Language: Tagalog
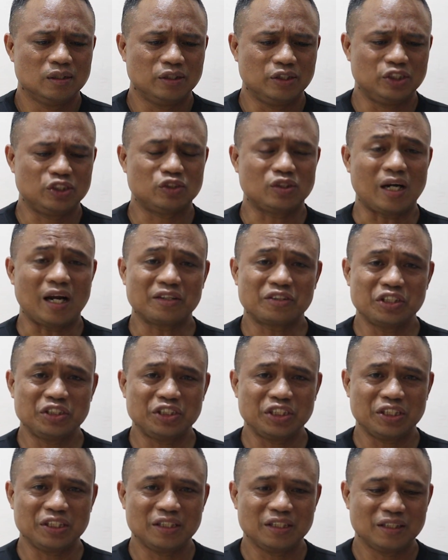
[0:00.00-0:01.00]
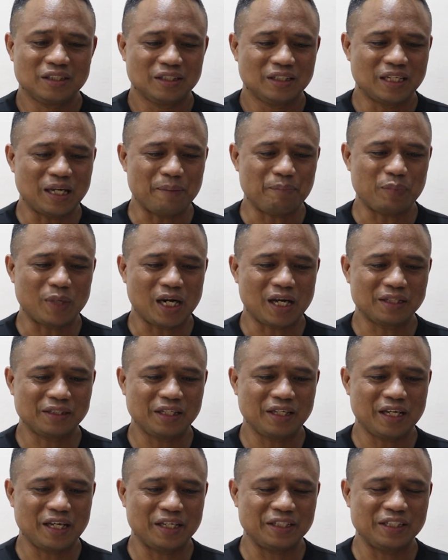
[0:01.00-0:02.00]
strategy na
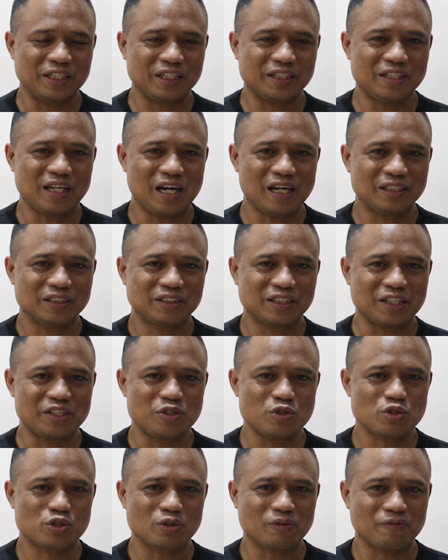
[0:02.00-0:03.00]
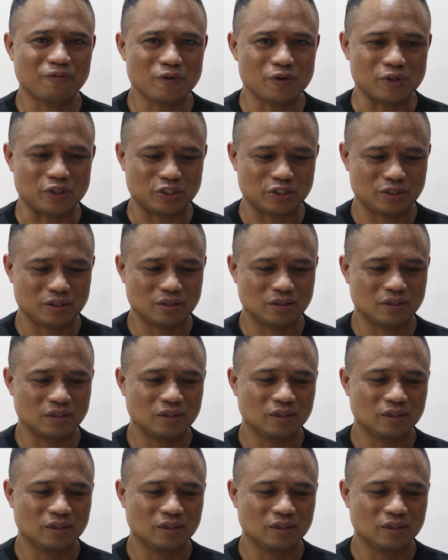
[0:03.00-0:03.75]
parati ay dinadaan sa use of force,